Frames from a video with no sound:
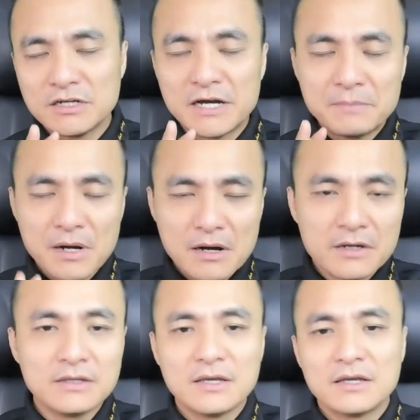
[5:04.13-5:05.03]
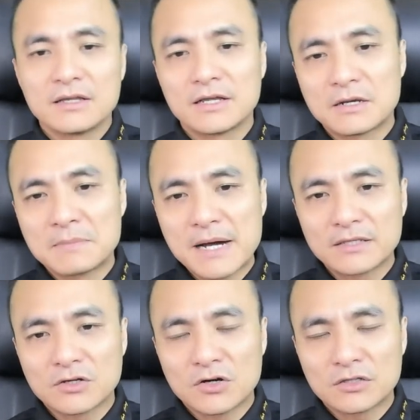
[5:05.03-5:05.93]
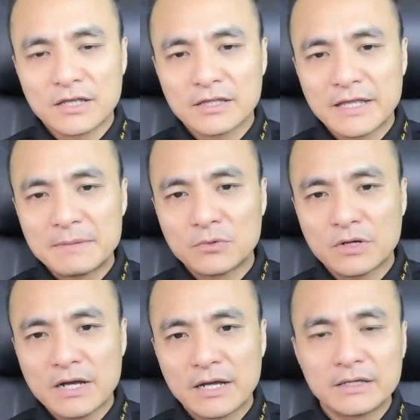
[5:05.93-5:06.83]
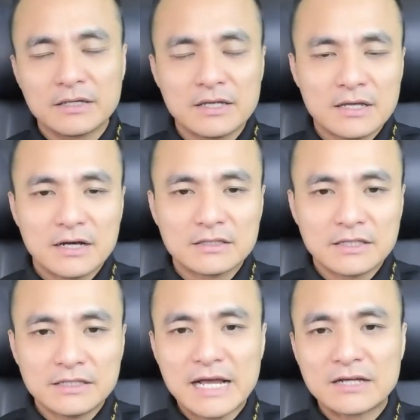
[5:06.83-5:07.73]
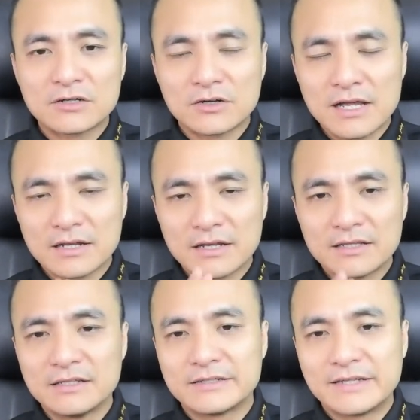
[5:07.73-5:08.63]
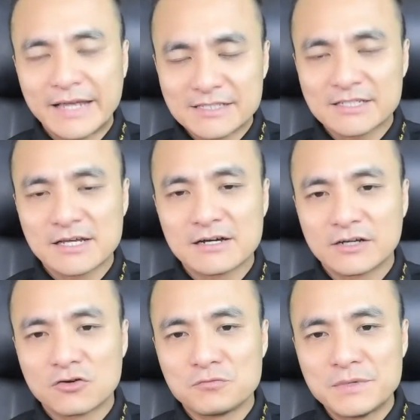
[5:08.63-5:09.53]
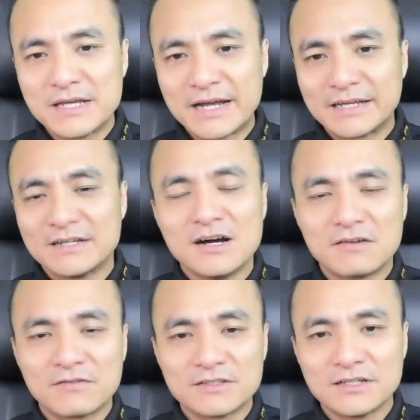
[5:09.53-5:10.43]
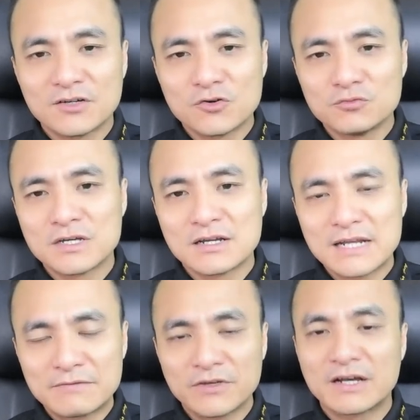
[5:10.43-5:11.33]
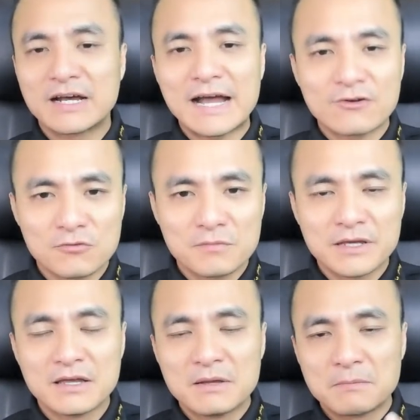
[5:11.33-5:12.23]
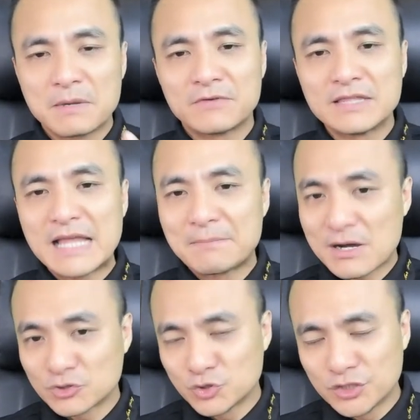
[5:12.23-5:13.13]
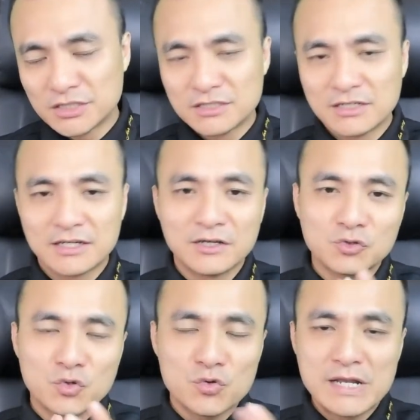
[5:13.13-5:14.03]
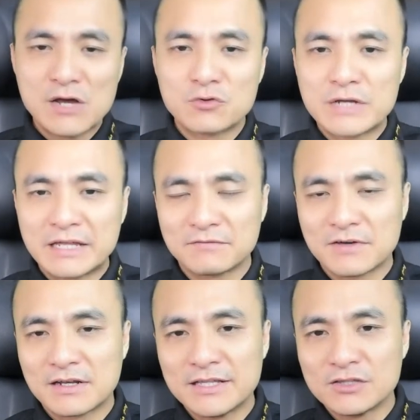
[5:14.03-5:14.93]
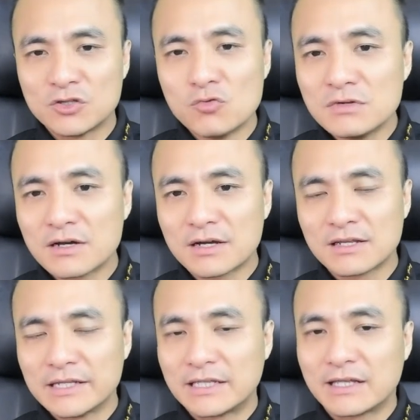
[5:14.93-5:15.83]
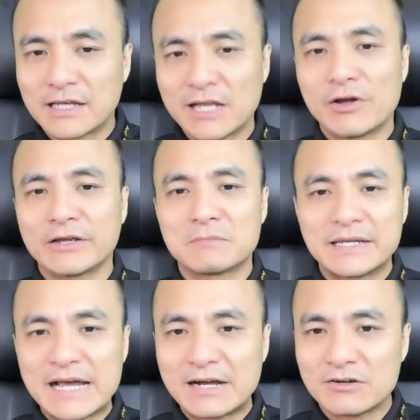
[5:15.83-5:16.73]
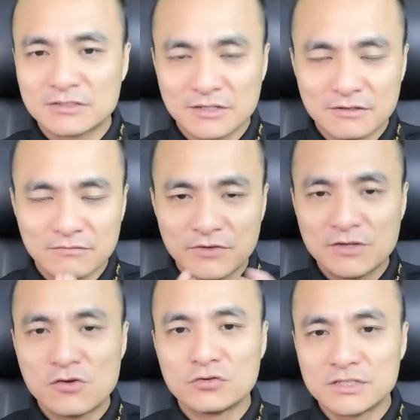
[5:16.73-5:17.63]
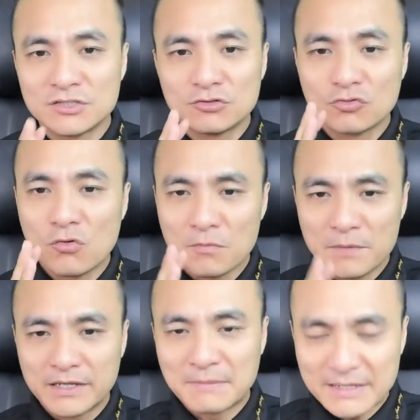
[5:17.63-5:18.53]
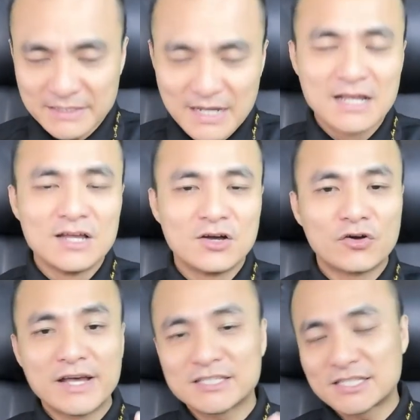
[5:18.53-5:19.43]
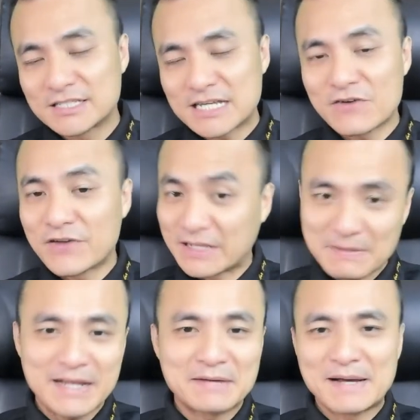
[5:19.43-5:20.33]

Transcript: người mới để các bạn có thể thêm một cái ờ, tính năng đó là lên lịch hẹn giờ để không bị ảnh hưởng vào những cái khung giờ làm việc khác của mình mà vẫn đảm bảo duy trì được cái yếu tố đều đặn và lên đúng được cái lịch cái kế hoạch bài đăng trên video trên YouTube của mình các bạn nhá. Ok xin chào và hẹn gặp lại các